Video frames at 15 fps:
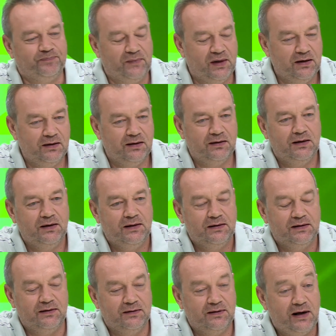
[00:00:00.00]
Э,
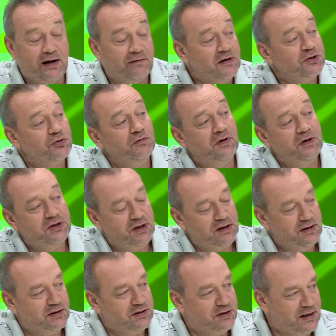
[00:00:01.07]
э, а ваше
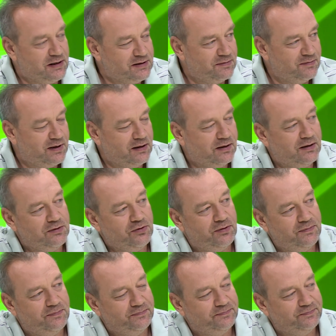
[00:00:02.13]
увлечение джазом, как
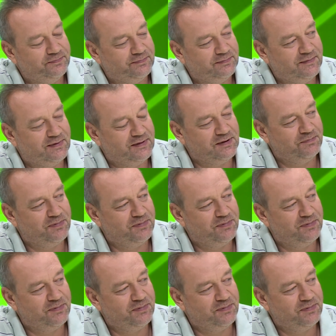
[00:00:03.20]
оно? Э,